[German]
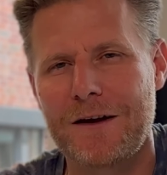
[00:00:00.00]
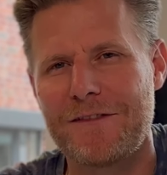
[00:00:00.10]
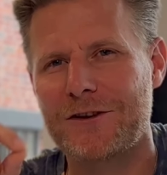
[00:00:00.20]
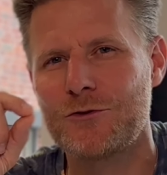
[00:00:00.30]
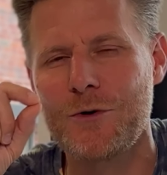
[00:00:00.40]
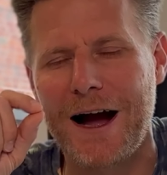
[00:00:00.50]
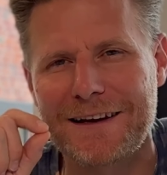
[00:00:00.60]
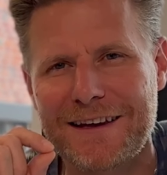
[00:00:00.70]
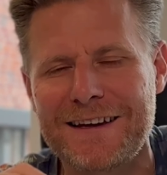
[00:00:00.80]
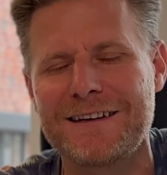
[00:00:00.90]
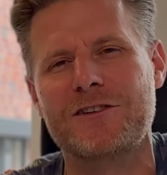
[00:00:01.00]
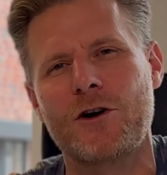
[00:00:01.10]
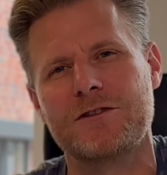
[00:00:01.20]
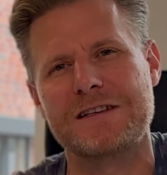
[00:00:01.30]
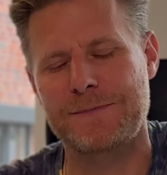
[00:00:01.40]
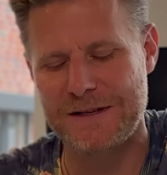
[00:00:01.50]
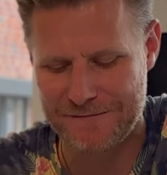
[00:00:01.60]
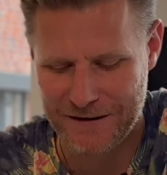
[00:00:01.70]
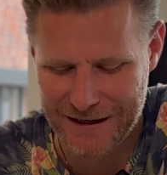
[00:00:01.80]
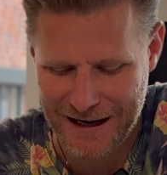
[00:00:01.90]
Wenn du ein Kind Gottes bist,
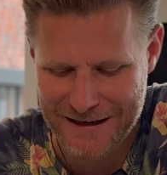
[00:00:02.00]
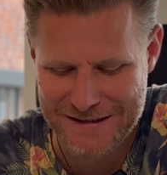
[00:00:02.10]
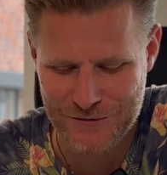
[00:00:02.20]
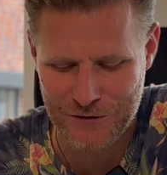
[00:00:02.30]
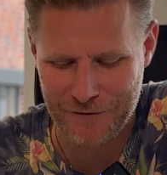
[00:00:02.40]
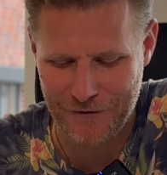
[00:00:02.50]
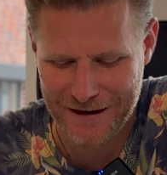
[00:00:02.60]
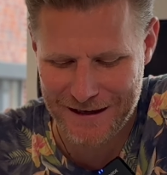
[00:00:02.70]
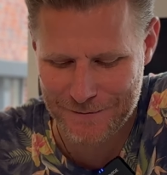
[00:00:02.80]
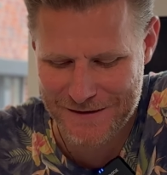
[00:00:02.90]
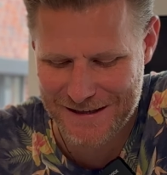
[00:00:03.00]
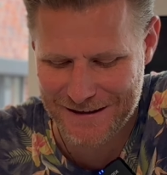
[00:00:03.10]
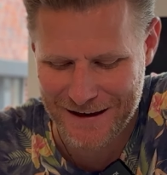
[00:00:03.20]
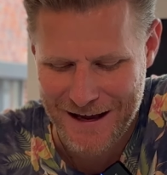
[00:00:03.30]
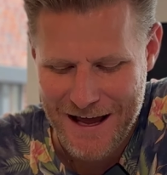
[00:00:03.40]
wenn dir deine Sünden vergeben sind,